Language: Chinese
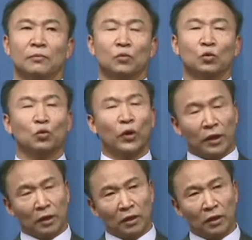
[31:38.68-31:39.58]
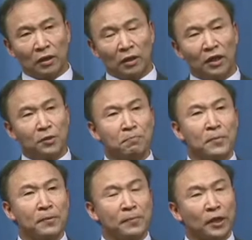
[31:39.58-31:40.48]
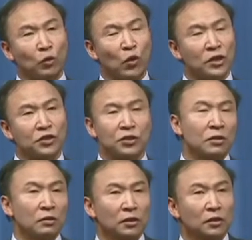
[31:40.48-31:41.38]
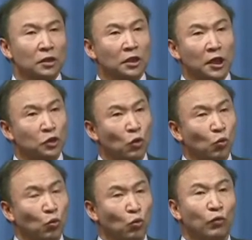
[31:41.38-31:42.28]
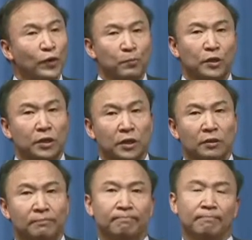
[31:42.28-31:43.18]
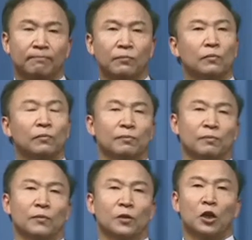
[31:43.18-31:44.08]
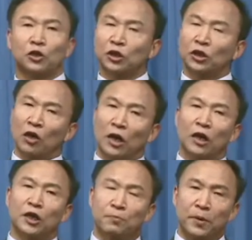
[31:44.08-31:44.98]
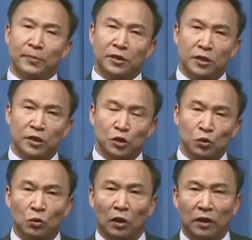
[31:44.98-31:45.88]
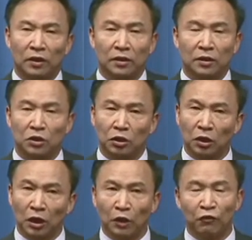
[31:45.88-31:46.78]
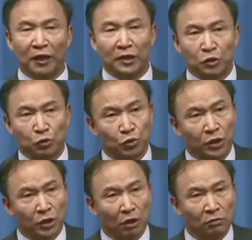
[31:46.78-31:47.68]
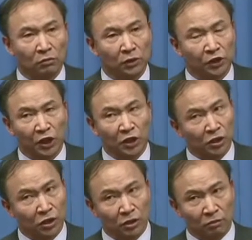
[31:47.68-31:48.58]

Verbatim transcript: 对林妹妹的关心可以说无微不至。他知道呢，林妹妹身子弱，吃了饭就睡觉，伤食，